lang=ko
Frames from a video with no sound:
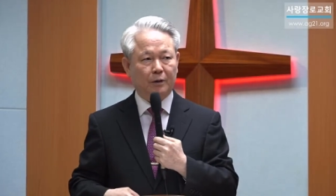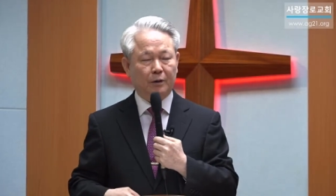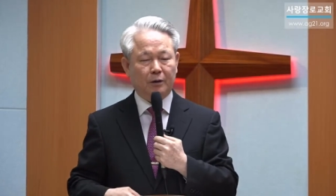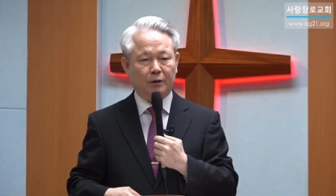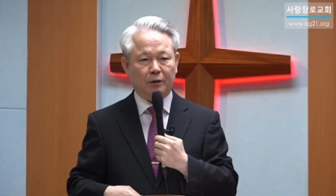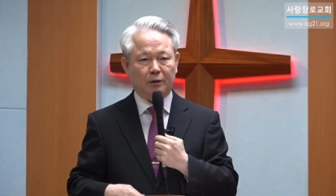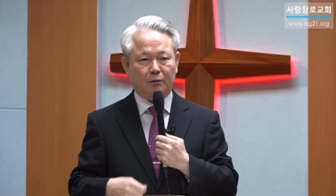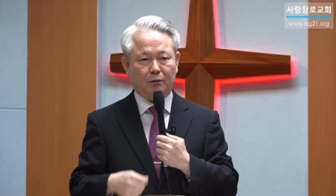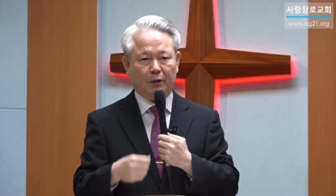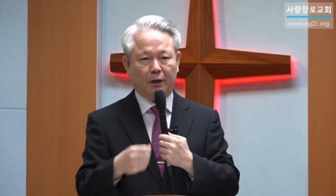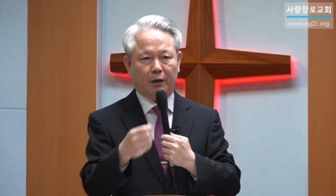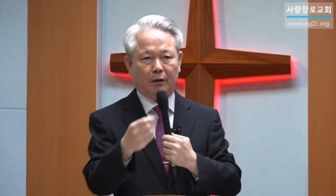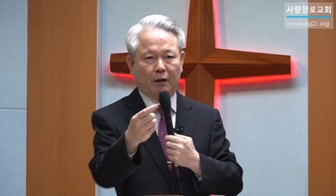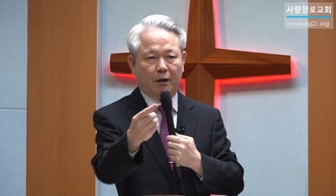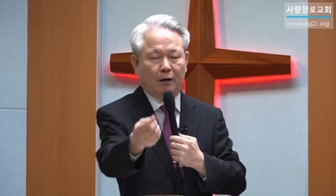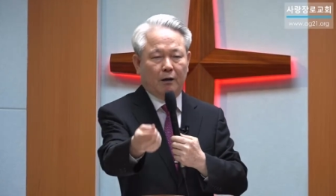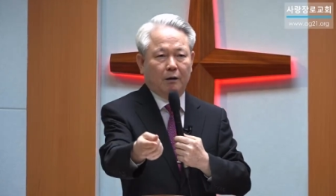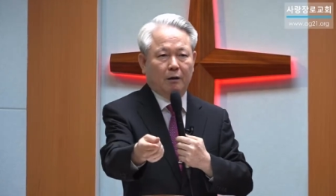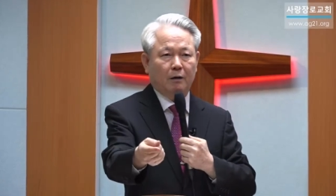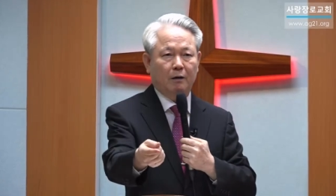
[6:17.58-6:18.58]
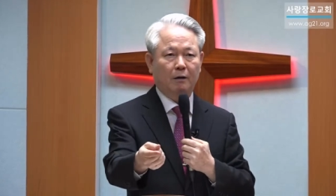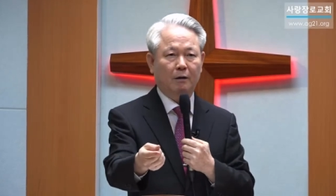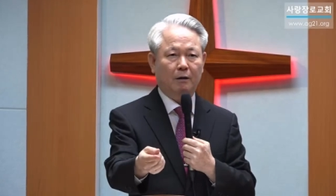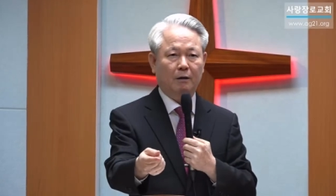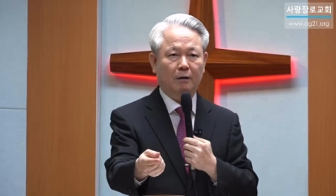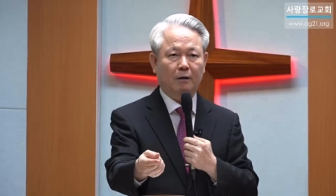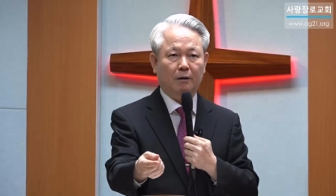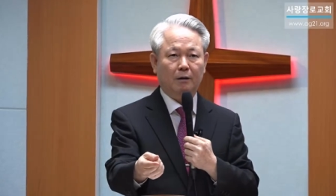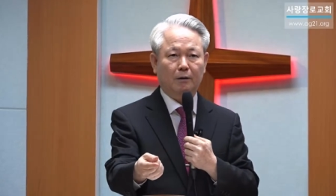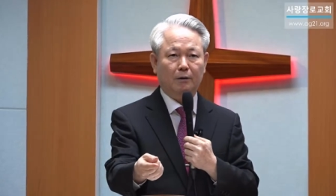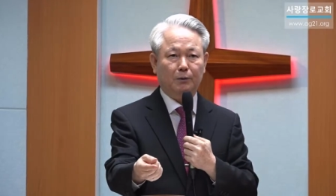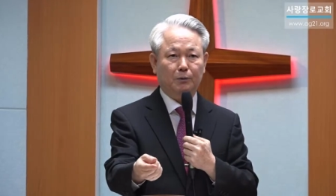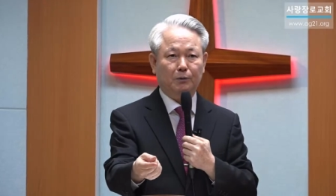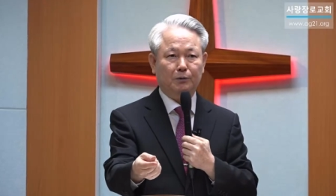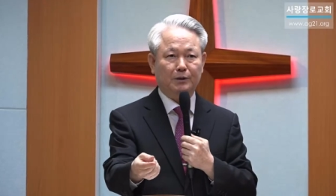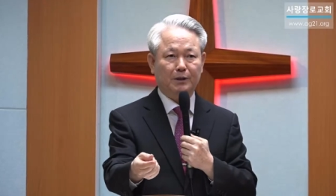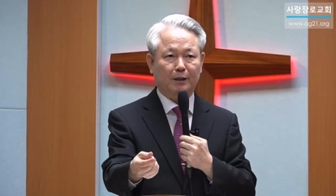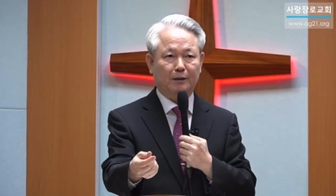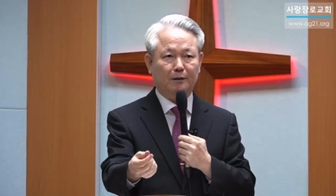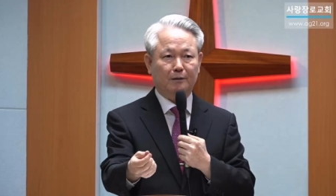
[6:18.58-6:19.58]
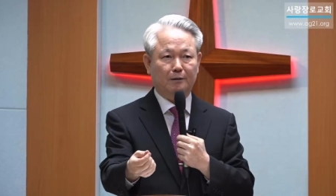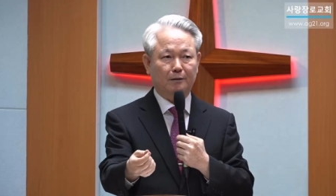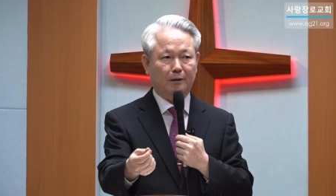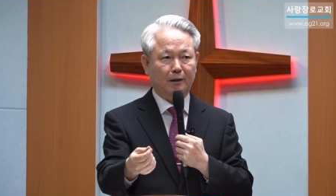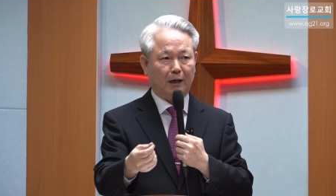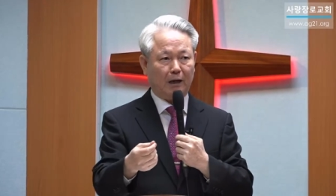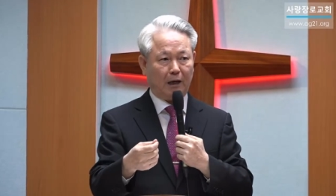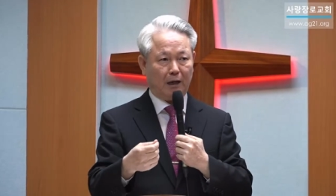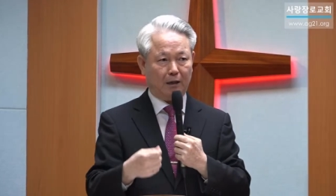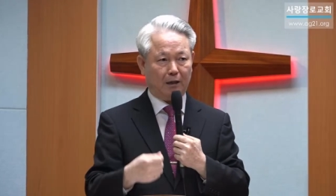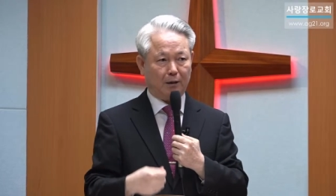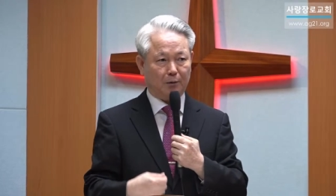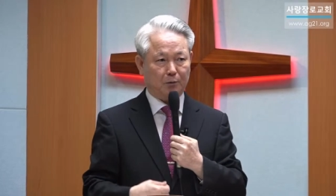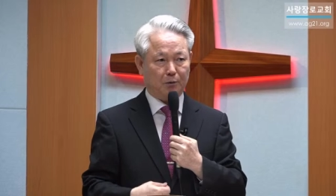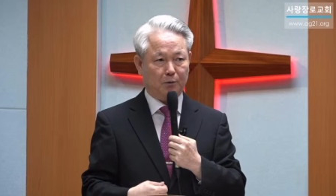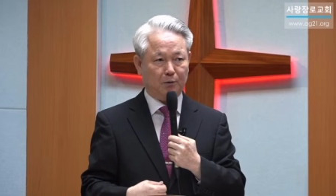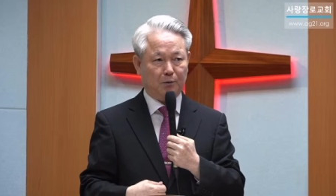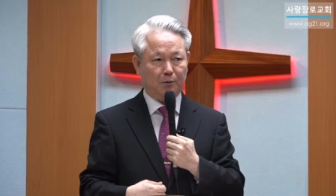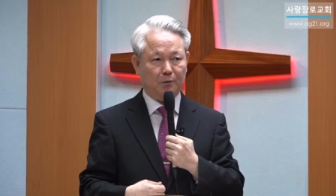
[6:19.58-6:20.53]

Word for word: 이거 해라 그리고 자기는 안 하고